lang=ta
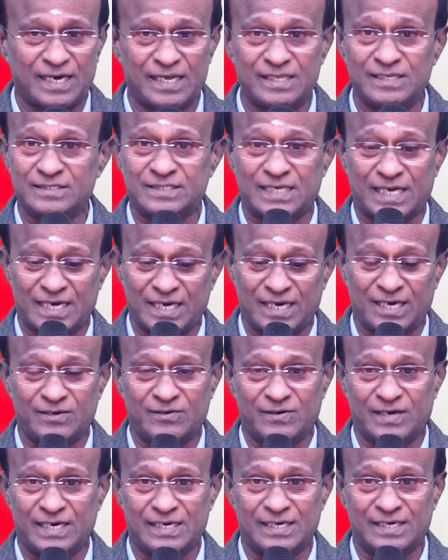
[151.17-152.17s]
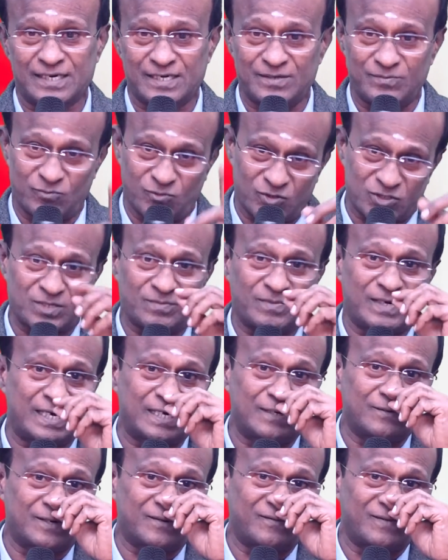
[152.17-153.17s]
அது சக்கரை நோயாளிகளுக்கு
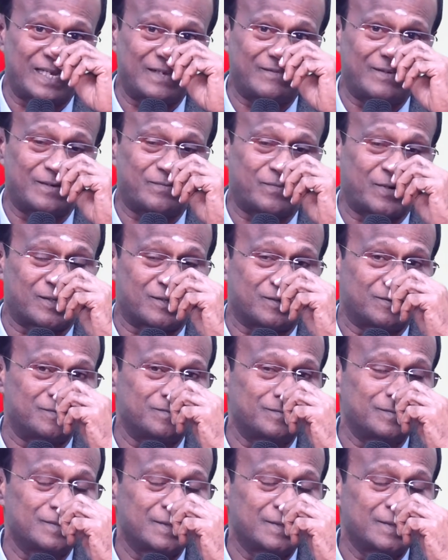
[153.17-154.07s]
மோசமான ஒரு விளைவு ஏற்படுத்தும்